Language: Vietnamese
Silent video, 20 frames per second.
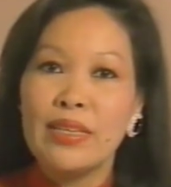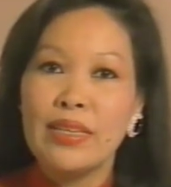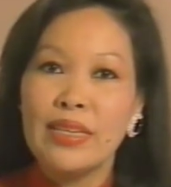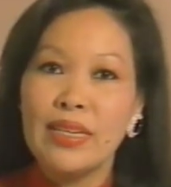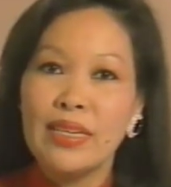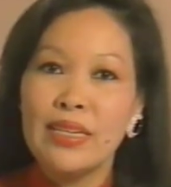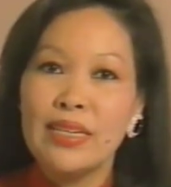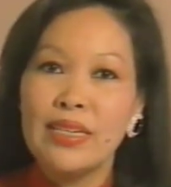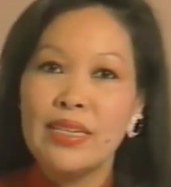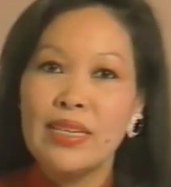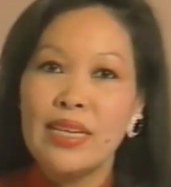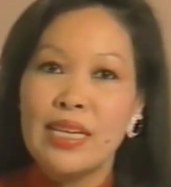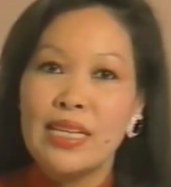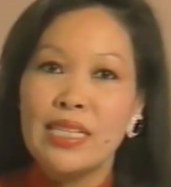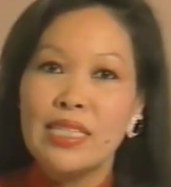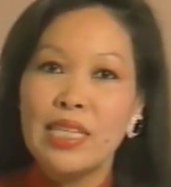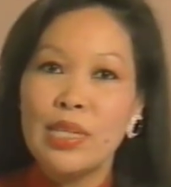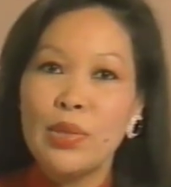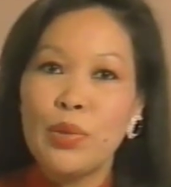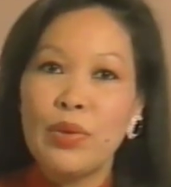Nhưng
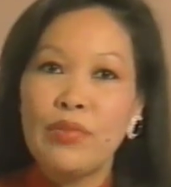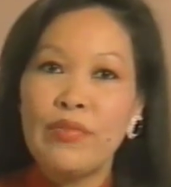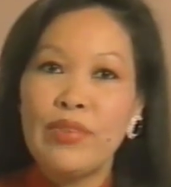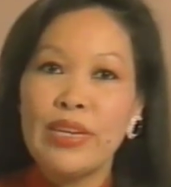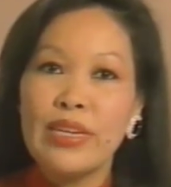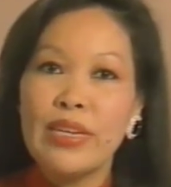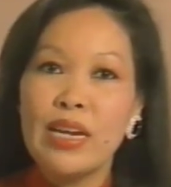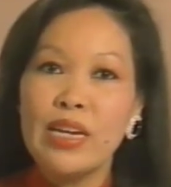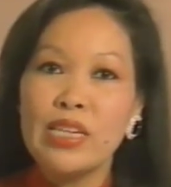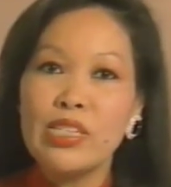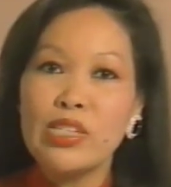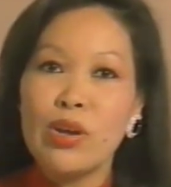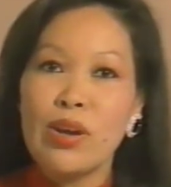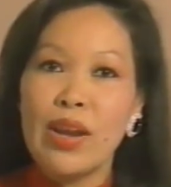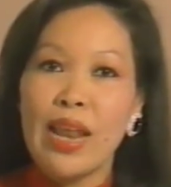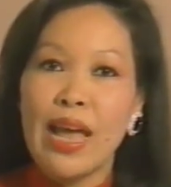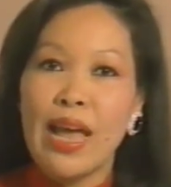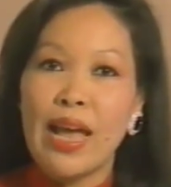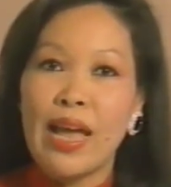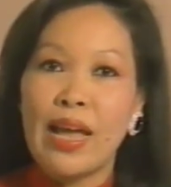xin quý vị nhớ cho
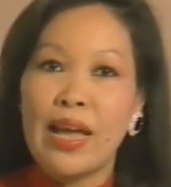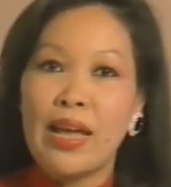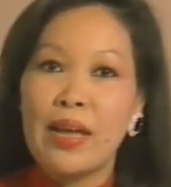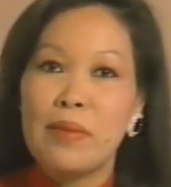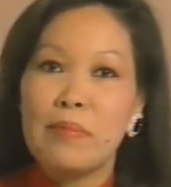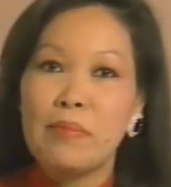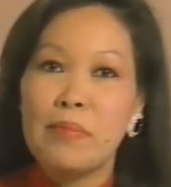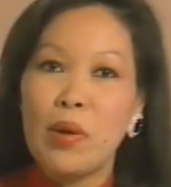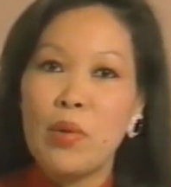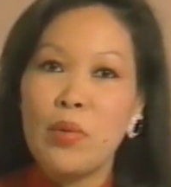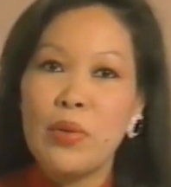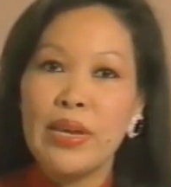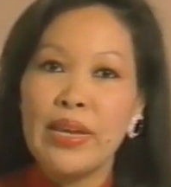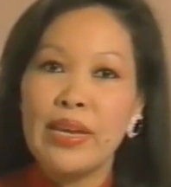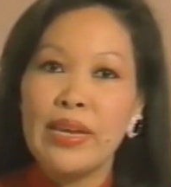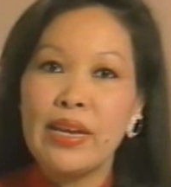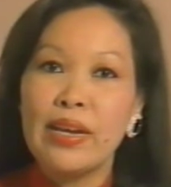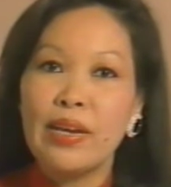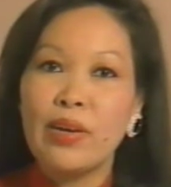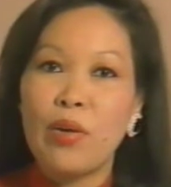là máu
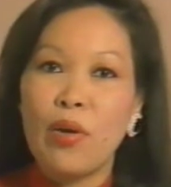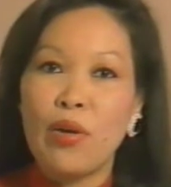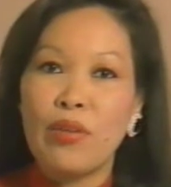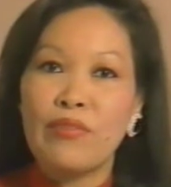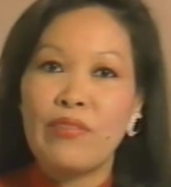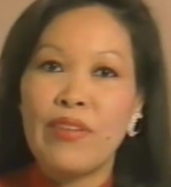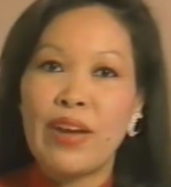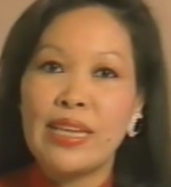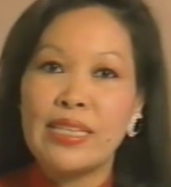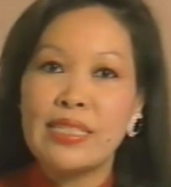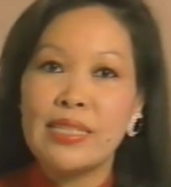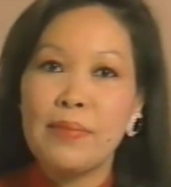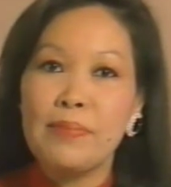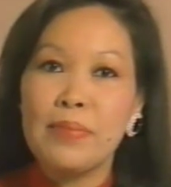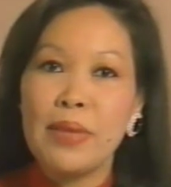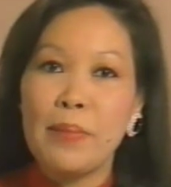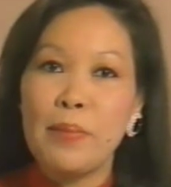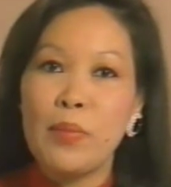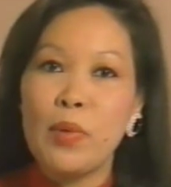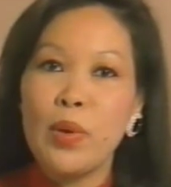kia còn phải
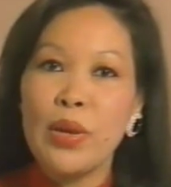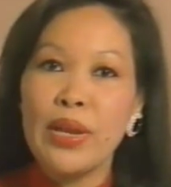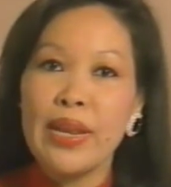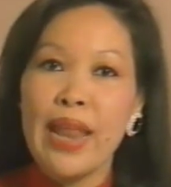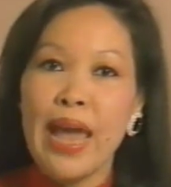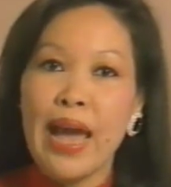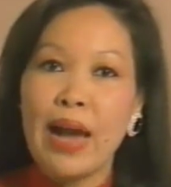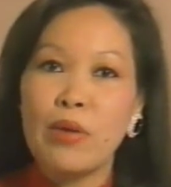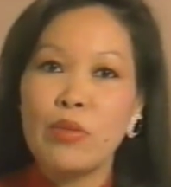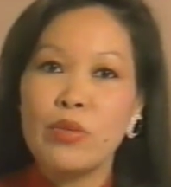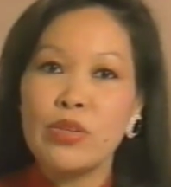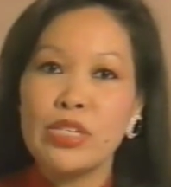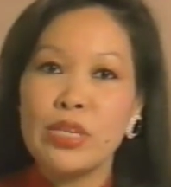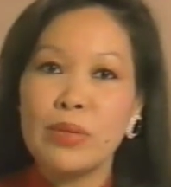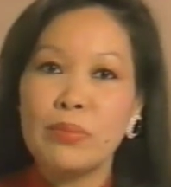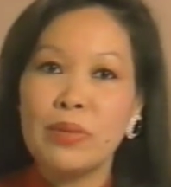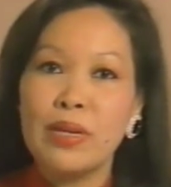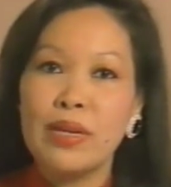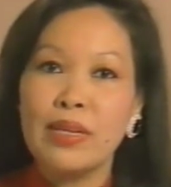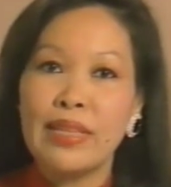xâm nhập huyết đạo
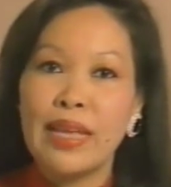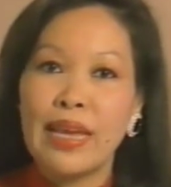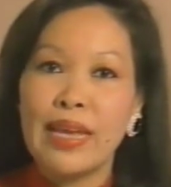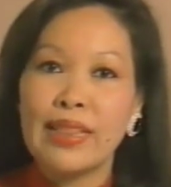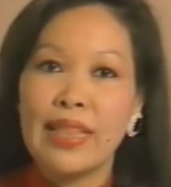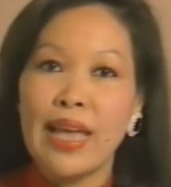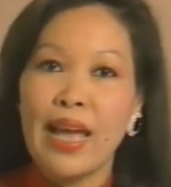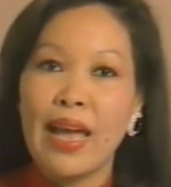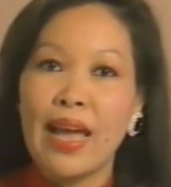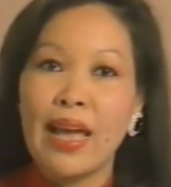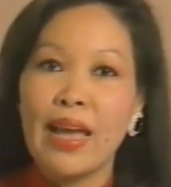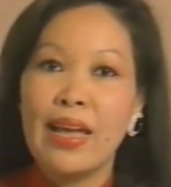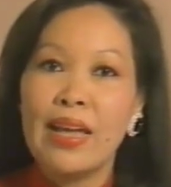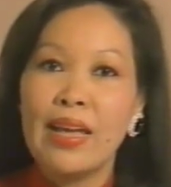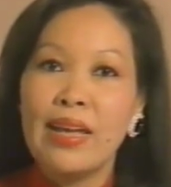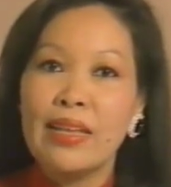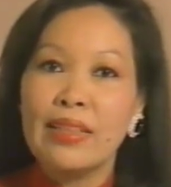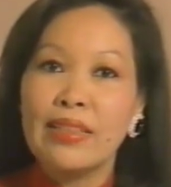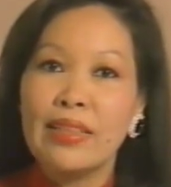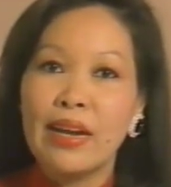trong cơ thể ta,
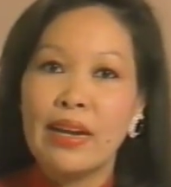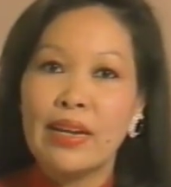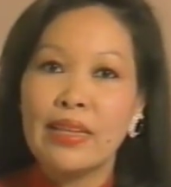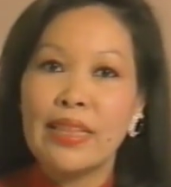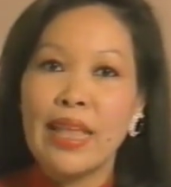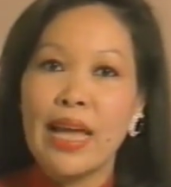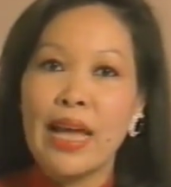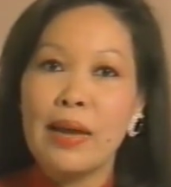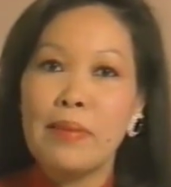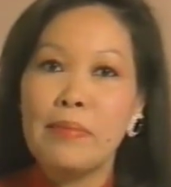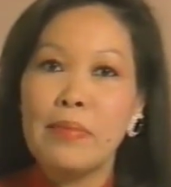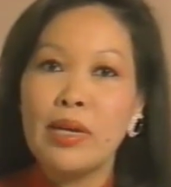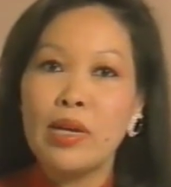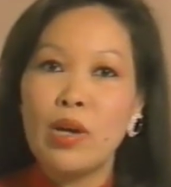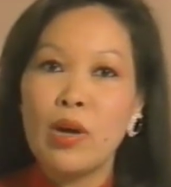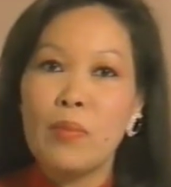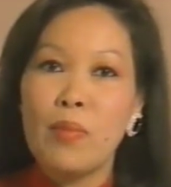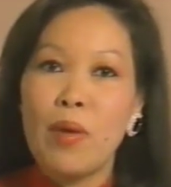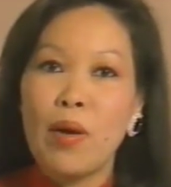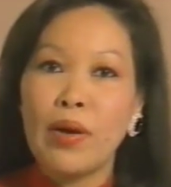thời ta mới
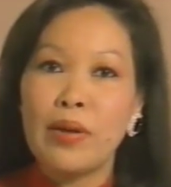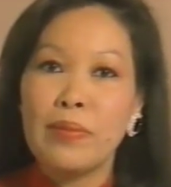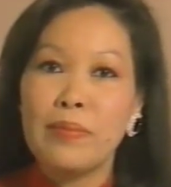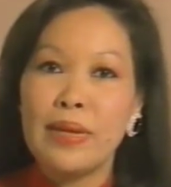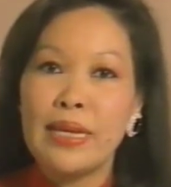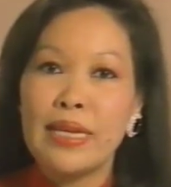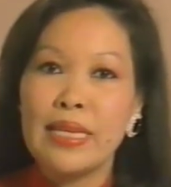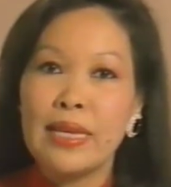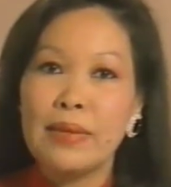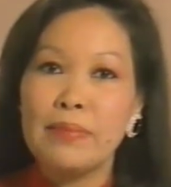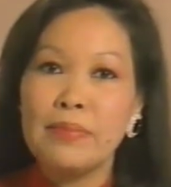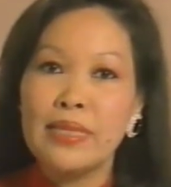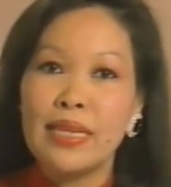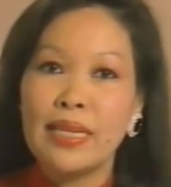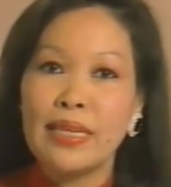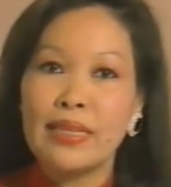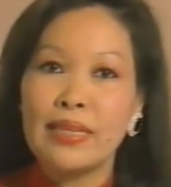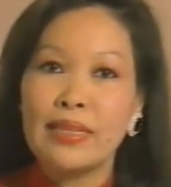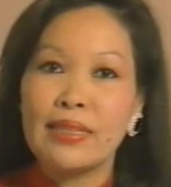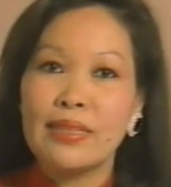có mỏi bị nhiễm
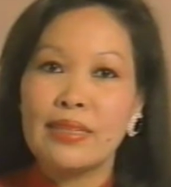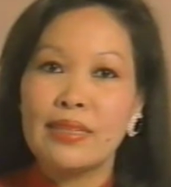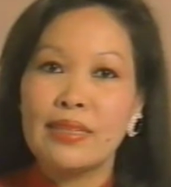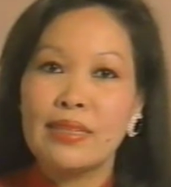dịch.